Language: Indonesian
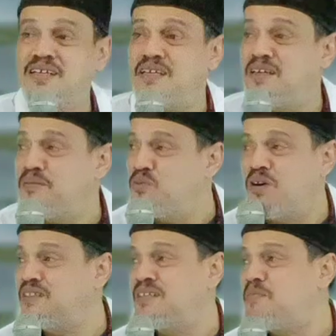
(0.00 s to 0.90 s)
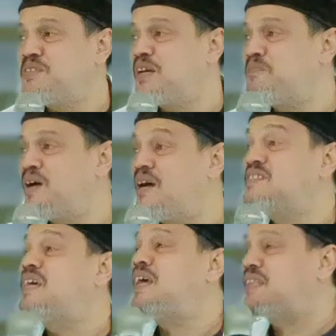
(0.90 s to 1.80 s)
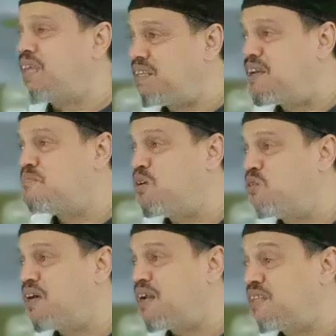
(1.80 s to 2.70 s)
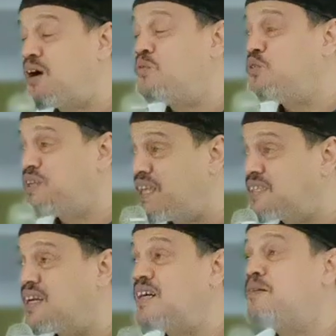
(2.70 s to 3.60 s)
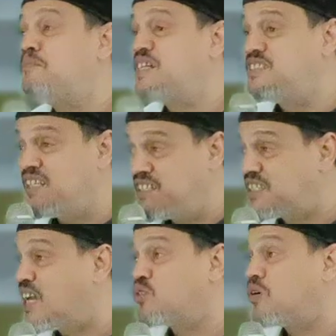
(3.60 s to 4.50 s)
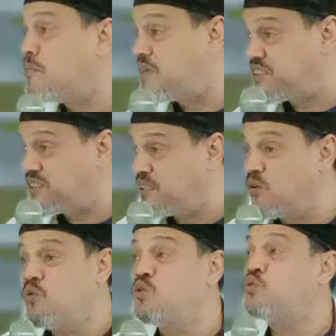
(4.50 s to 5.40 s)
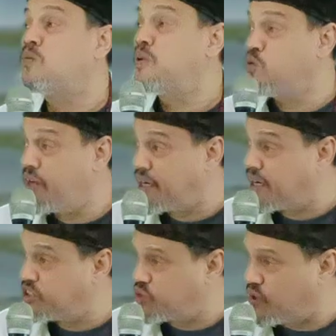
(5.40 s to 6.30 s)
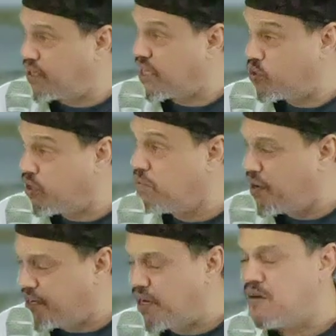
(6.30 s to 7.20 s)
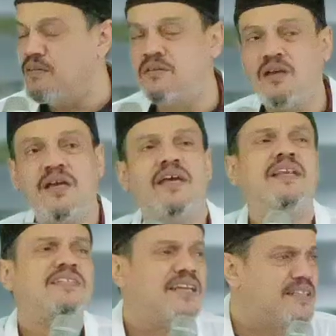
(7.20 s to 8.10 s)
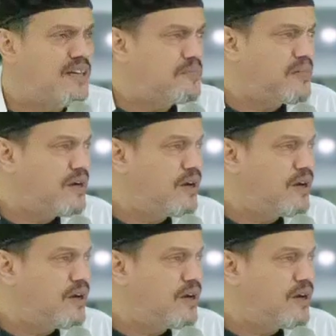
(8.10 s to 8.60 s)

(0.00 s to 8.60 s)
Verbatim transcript: Bukan siapa-siapa, setan yang menggoda kita untuk datang ke majelis atau ke masjid untuk menunaikan sholat atau ibadah. Ini setan, Pak.